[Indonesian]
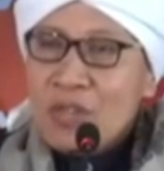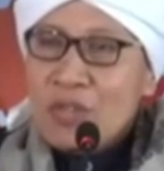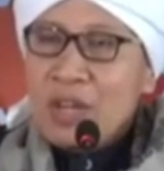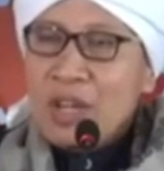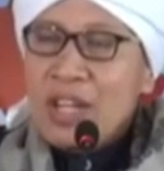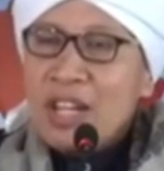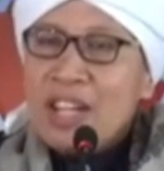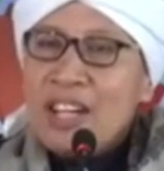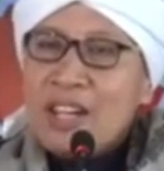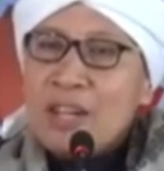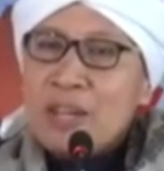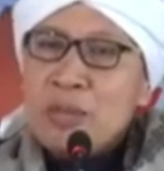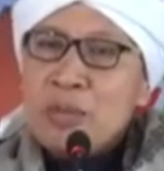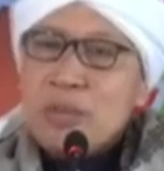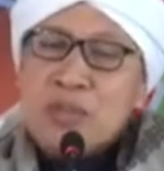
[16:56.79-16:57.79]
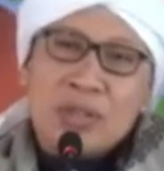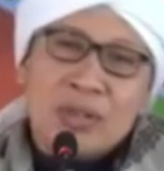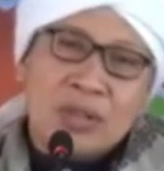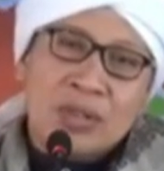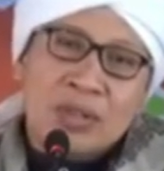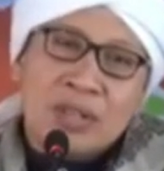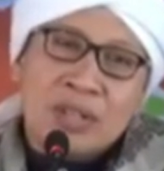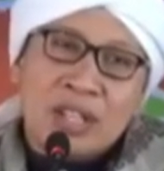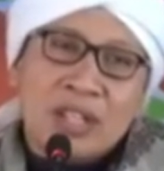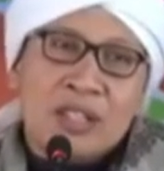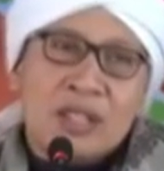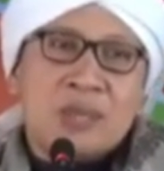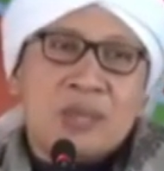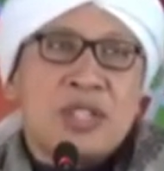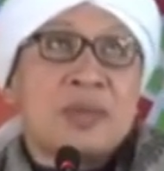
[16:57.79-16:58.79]
dan
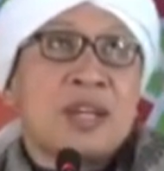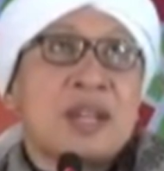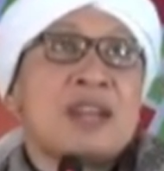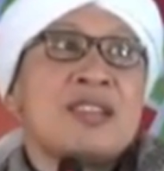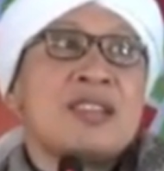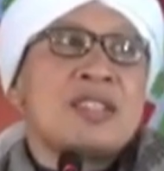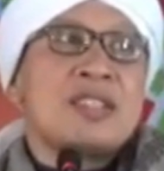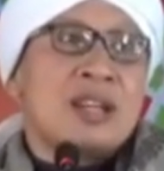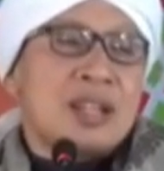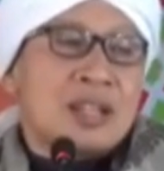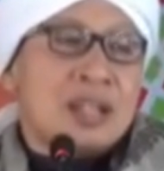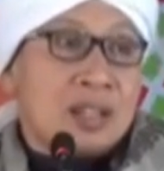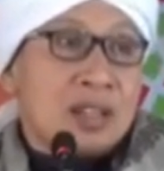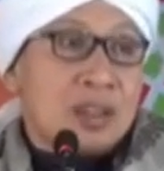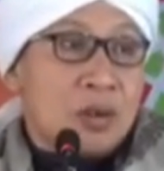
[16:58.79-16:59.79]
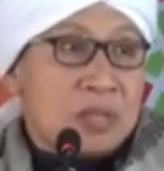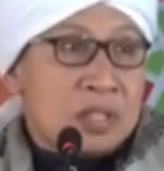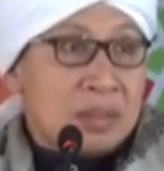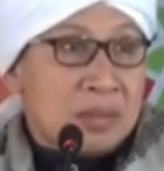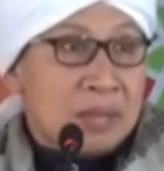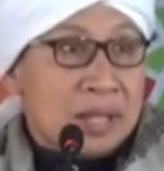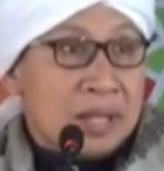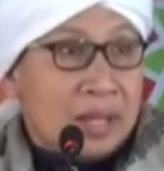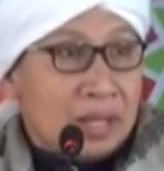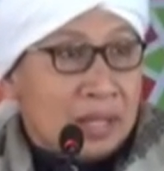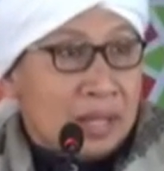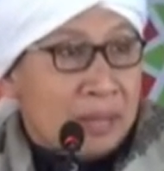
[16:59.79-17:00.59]
Allah menciptakan siang agar kau bisa melihat